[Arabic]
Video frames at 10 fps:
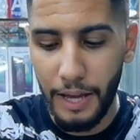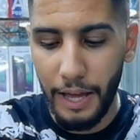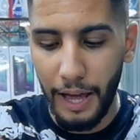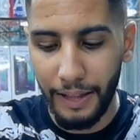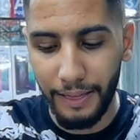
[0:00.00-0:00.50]

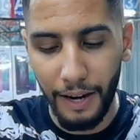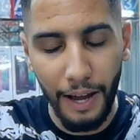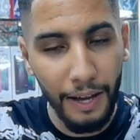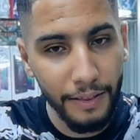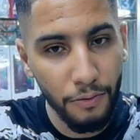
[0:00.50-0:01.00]
عندنا ال
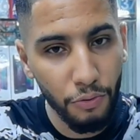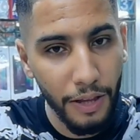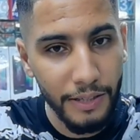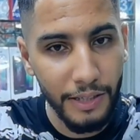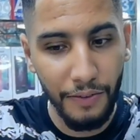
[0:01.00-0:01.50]

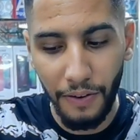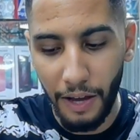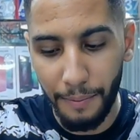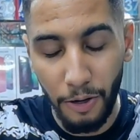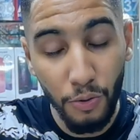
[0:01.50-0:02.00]
32 فيها
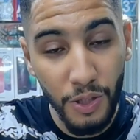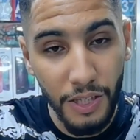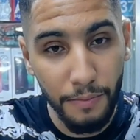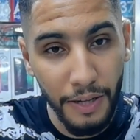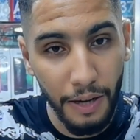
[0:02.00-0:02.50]
64
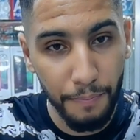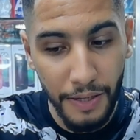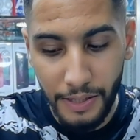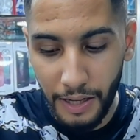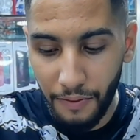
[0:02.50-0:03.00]
ميجا
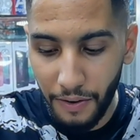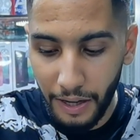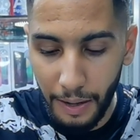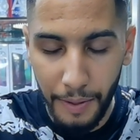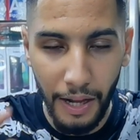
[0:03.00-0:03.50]
بيكسل في
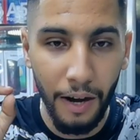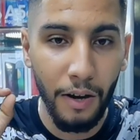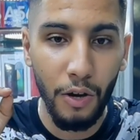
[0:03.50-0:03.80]
الكاميرا